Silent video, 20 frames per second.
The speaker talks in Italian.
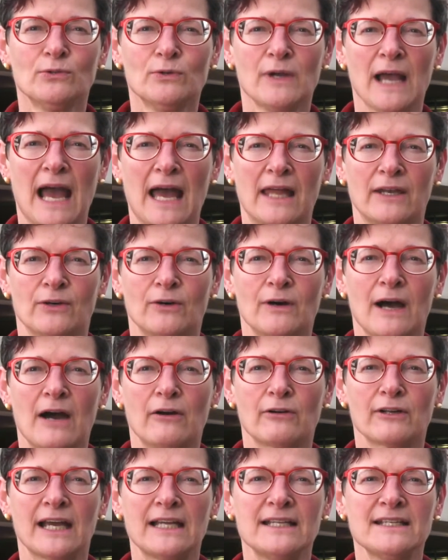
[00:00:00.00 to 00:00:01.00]
Lugano
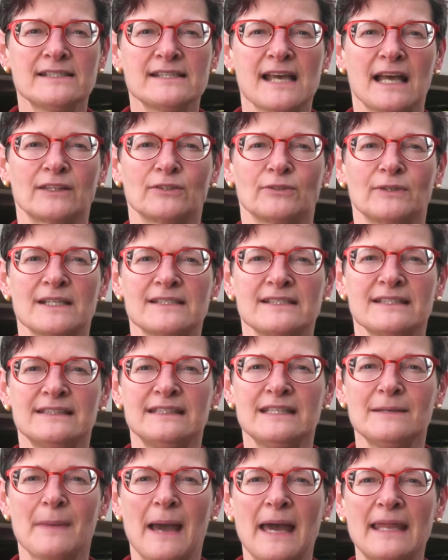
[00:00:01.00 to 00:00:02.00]
ha organizzato una
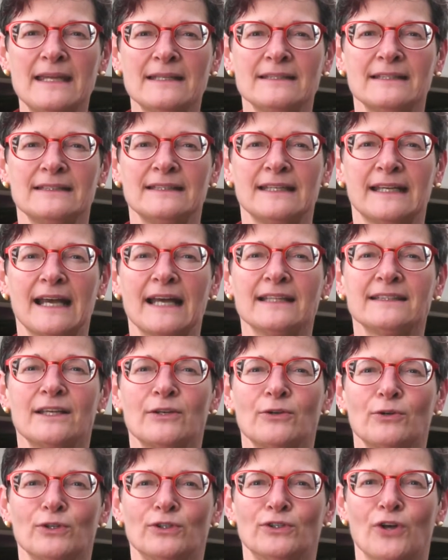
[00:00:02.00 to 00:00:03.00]
settimana dedicata a
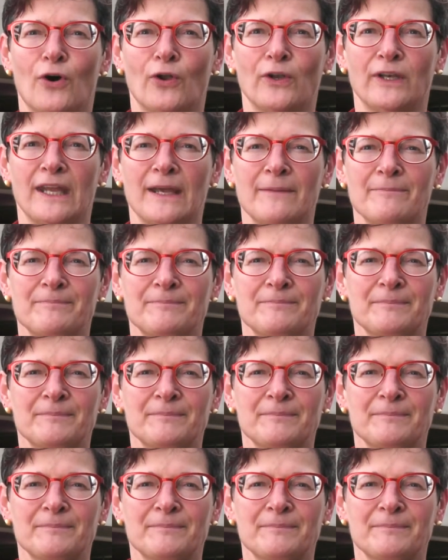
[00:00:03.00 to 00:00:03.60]
noi donne